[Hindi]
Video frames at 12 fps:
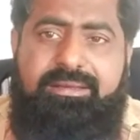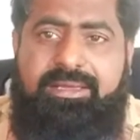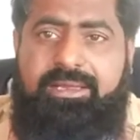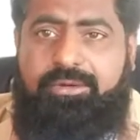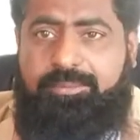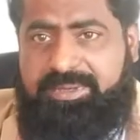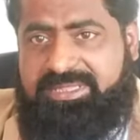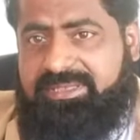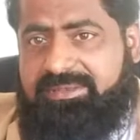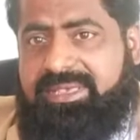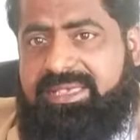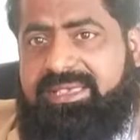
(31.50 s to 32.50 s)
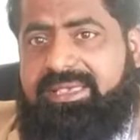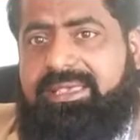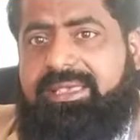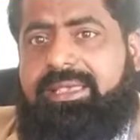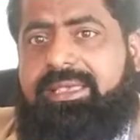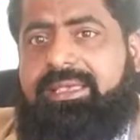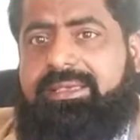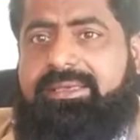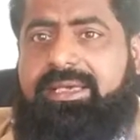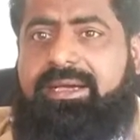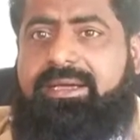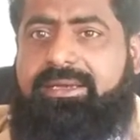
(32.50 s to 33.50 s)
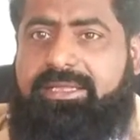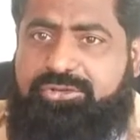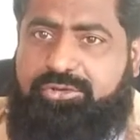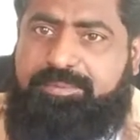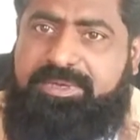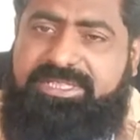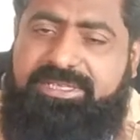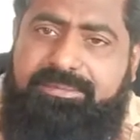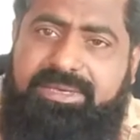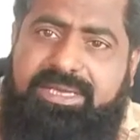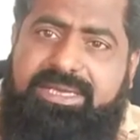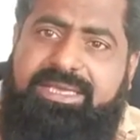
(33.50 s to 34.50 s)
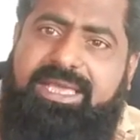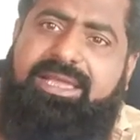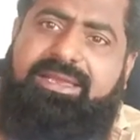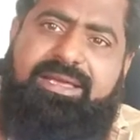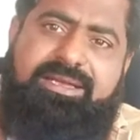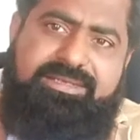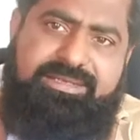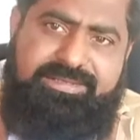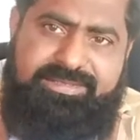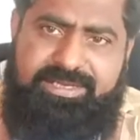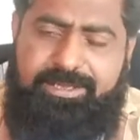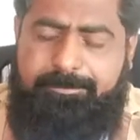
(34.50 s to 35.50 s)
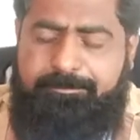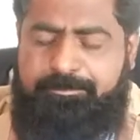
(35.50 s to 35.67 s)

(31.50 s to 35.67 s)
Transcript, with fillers: एलोपैथी में या नेचुरोपैथी में क्या इलाज है इसका